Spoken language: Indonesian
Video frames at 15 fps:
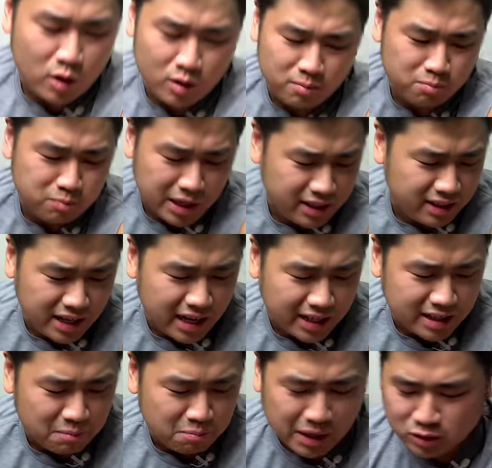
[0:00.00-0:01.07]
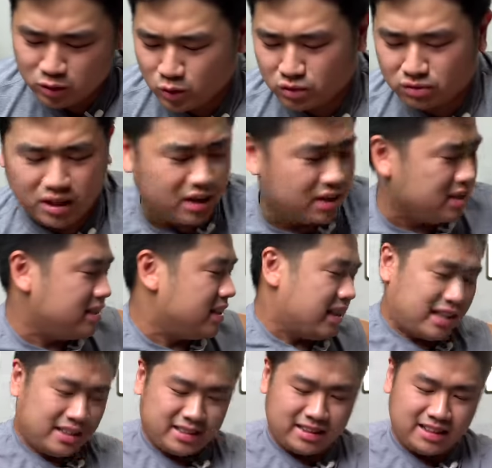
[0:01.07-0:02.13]
komplain di harga 4 juta dan
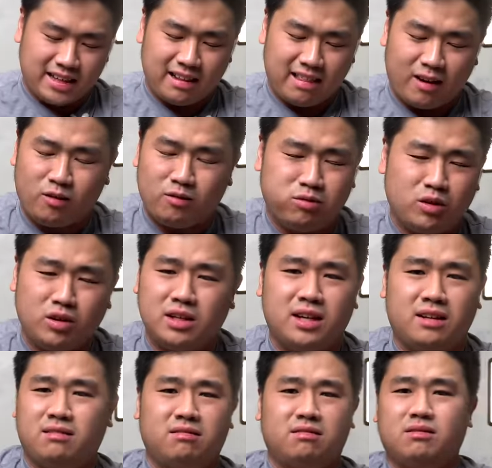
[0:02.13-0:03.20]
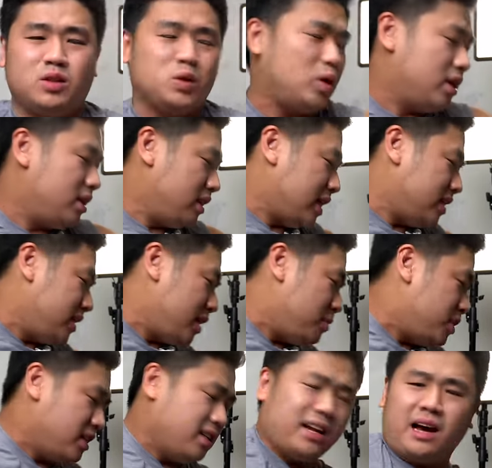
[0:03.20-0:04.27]
garansi 3 tahun full dan kualitasnya
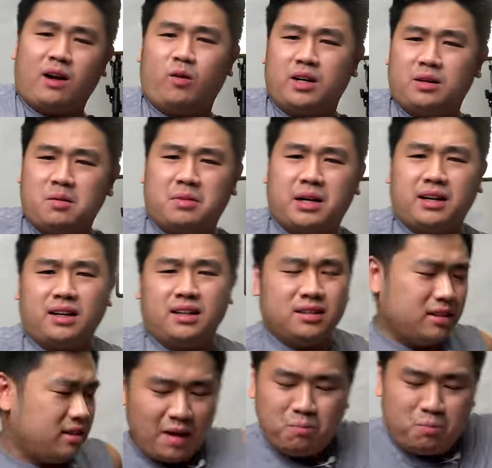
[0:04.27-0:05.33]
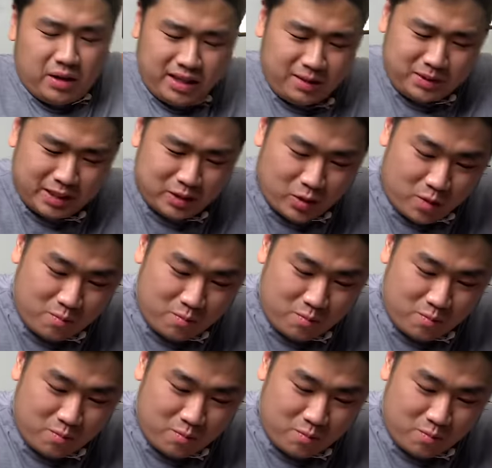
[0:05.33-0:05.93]
nggak bisa dilawan sama brand lain? Apa yang mesti lo